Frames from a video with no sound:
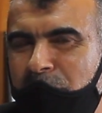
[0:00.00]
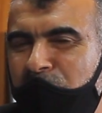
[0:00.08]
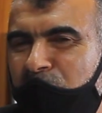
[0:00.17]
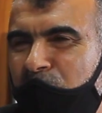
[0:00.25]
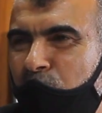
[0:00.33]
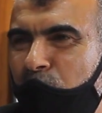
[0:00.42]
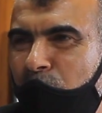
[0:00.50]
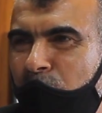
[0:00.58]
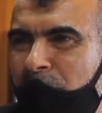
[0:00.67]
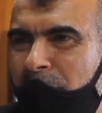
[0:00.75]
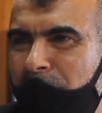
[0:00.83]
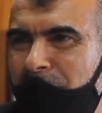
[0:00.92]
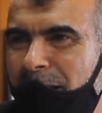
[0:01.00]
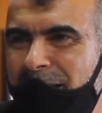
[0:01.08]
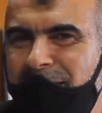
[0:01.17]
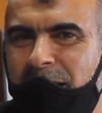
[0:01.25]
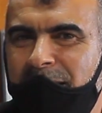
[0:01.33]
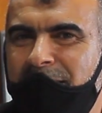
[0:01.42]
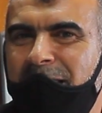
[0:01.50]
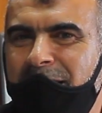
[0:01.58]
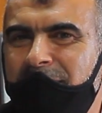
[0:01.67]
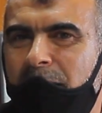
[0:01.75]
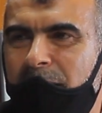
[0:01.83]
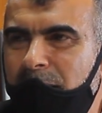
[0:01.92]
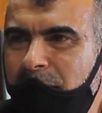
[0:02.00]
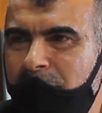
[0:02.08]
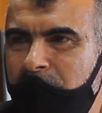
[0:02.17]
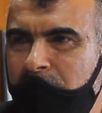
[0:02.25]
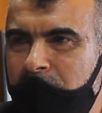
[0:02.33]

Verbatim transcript: هذا صحيح وربما من هذا